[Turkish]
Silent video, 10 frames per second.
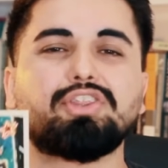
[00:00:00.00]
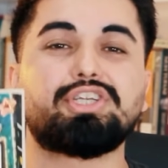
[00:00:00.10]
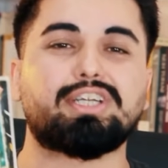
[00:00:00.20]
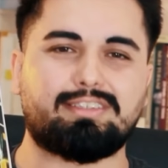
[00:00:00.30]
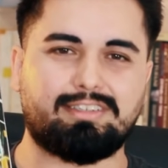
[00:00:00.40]

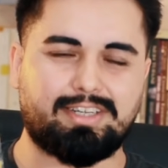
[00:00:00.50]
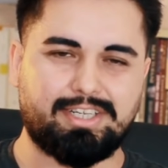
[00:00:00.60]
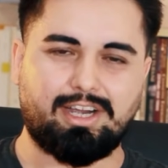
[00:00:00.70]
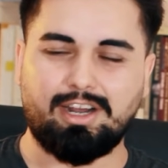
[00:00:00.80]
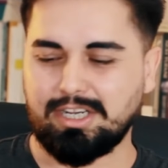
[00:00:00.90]
Antika
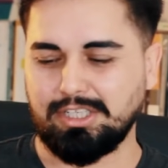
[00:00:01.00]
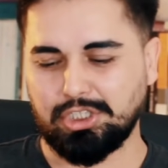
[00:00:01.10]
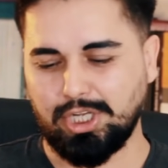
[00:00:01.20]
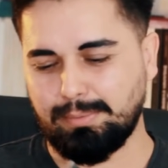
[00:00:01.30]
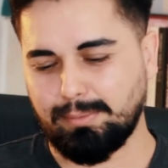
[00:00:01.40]
Titanik.
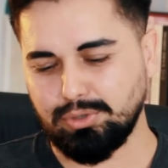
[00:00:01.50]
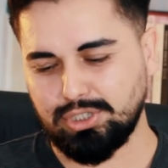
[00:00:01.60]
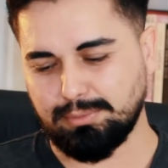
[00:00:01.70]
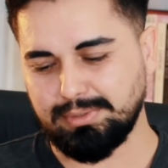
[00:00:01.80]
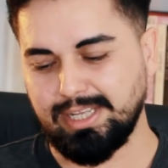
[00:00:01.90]
Arkadaşlar ben bu
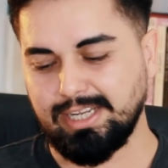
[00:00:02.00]
kitabı